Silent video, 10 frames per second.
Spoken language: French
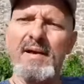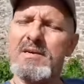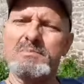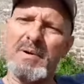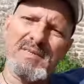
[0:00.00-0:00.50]

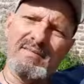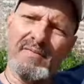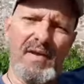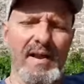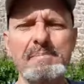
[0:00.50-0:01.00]
Je pense qu'on va
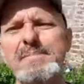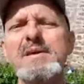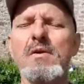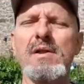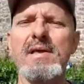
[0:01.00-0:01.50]
faire les petits
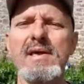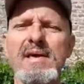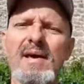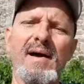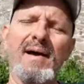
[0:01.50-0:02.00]

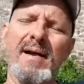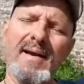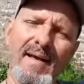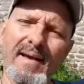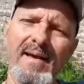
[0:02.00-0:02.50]
colis,
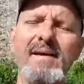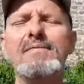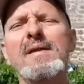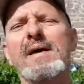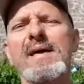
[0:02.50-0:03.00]
les,
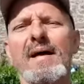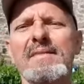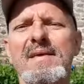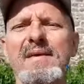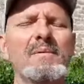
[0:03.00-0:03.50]
filets
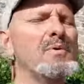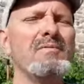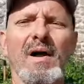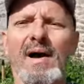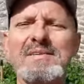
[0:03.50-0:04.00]
garnis, et puis
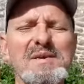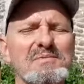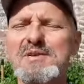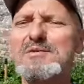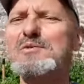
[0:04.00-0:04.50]
voilà, c'est
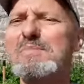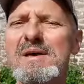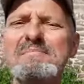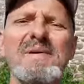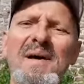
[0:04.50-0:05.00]
sublime.